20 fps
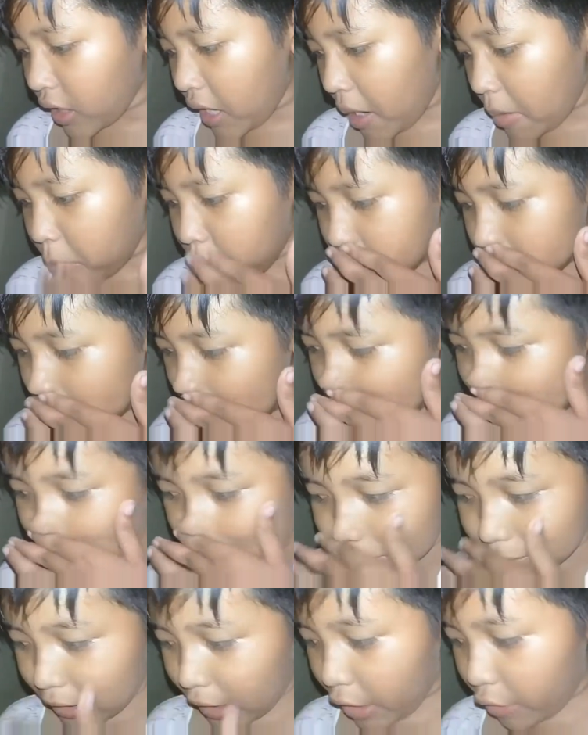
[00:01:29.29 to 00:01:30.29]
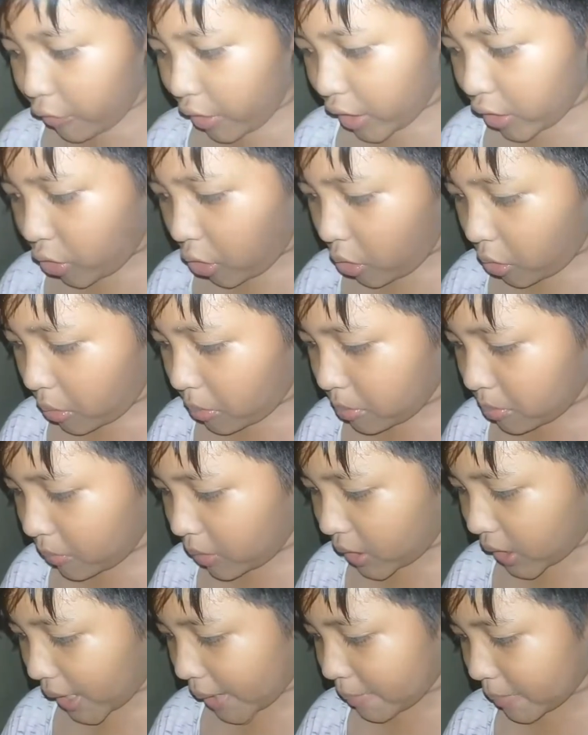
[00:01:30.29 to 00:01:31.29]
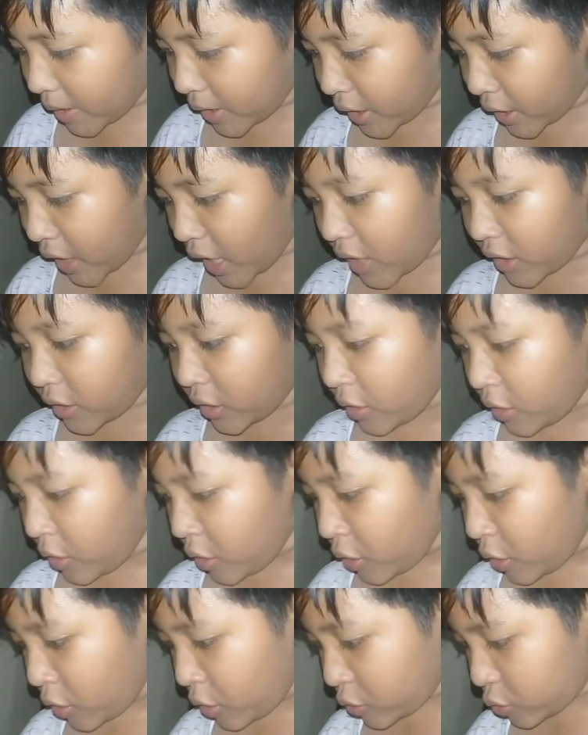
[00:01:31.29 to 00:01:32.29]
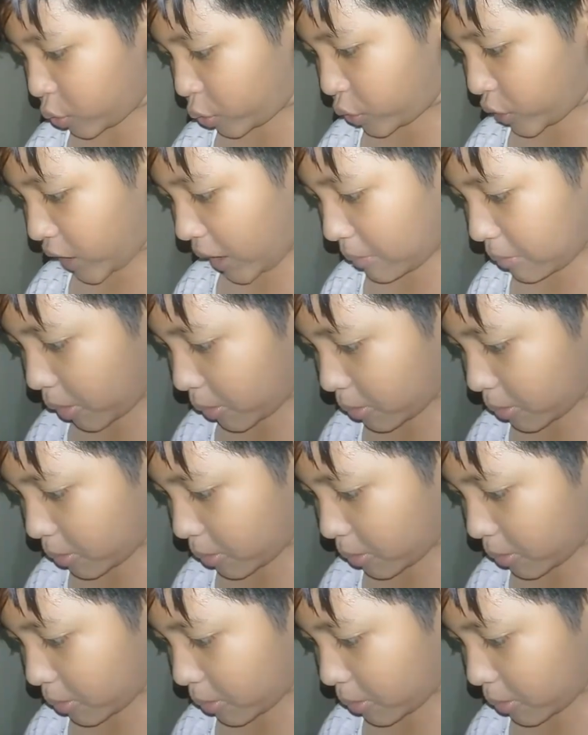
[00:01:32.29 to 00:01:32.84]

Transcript: Kamu saja cewek kok meremehkan uh, dunia